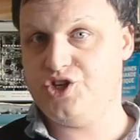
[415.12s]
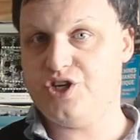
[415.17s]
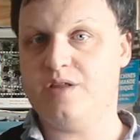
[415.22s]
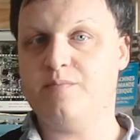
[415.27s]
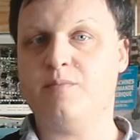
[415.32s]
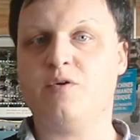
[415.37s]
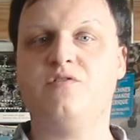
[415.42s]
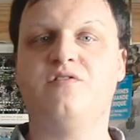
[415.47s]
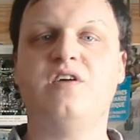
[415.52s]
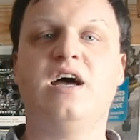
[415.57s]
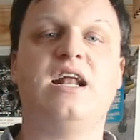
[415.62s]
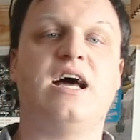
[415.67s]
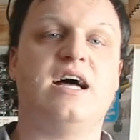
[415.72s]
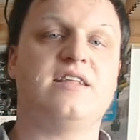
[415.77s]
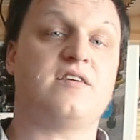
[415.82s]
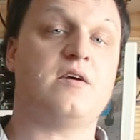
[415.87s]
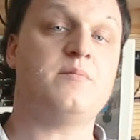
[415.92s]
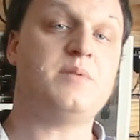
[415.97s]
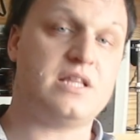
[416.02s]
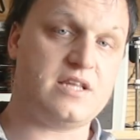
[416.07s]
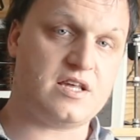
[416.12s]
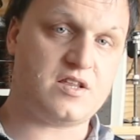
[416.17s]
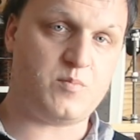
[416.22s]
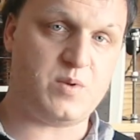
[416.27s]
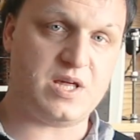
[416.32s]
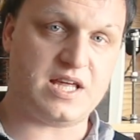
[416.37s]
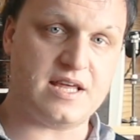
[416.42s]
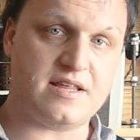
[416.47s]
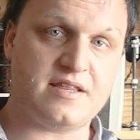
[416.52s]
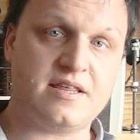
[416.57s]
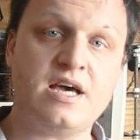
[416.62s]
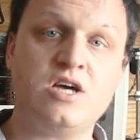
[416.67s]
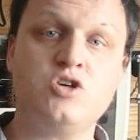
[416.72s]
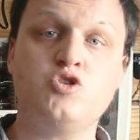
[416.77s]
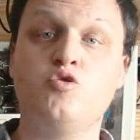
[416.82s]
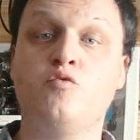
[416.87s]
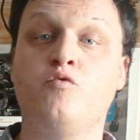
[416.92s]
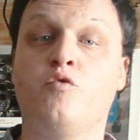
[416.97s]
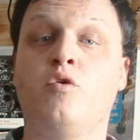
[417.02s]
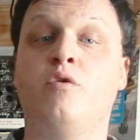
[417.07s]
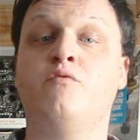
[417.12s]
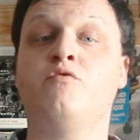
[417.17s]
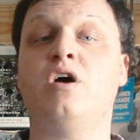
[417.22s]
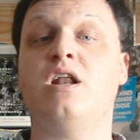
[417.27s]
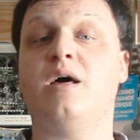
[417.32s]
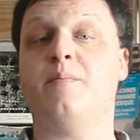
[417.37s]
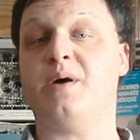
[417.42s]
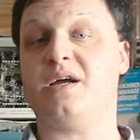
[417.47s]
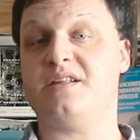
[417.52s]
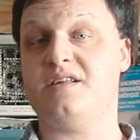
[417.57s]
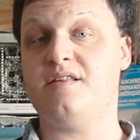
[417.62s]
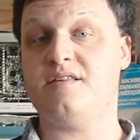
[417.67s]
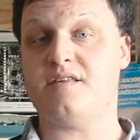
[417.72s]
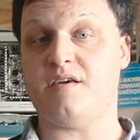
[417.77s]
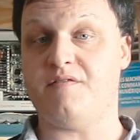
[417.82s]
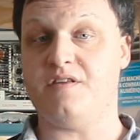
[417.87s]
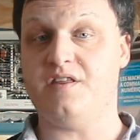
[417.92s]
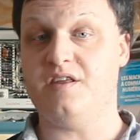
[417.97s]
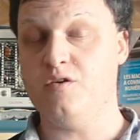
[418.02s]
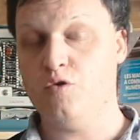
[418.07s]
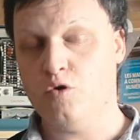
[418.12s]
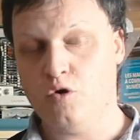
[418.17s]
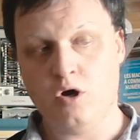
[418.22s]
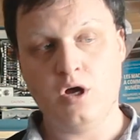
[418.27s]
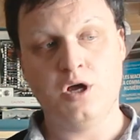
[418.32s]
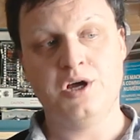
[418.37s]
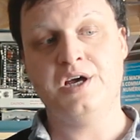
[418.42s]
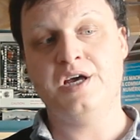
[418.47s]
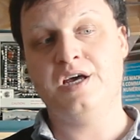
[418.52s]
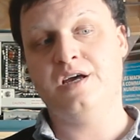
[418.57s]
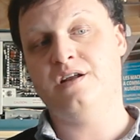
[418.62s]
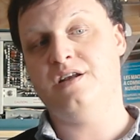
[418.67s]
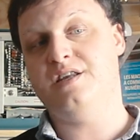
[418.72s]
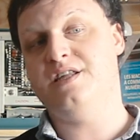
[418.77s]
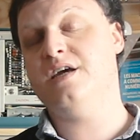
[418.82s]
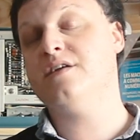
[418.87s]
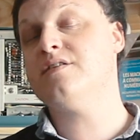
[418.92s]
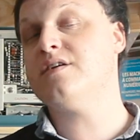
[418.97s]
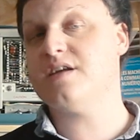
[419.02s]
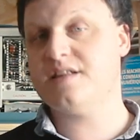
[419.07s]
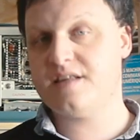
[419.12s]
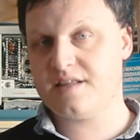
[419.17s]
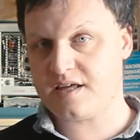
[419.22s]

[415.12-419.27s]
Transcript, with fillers: Hygiène Mental a très bien expliqué ça, je vous renvoie à la partie de sa vidéo lien dans la